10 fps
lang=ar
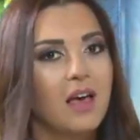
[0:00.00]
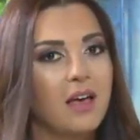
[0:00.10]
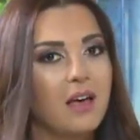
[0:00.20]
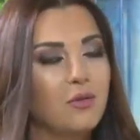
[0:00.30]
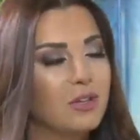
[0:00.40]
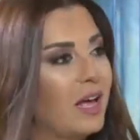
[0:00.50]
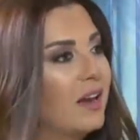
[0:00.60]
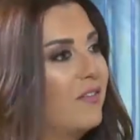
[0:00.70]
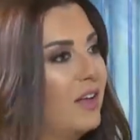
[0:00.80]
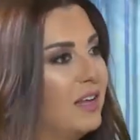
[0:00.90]
أه
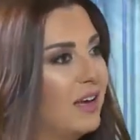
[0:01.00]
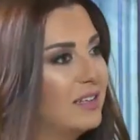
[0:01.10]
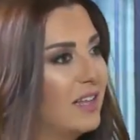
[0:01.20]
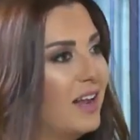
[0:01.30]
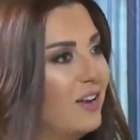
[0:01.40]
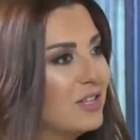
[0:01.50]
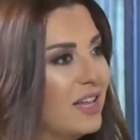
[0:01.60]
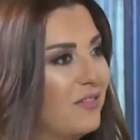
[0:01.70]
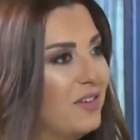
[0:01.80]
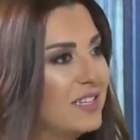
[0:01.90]
ونتعرف عليك اكثر اهلا وسهلا فيك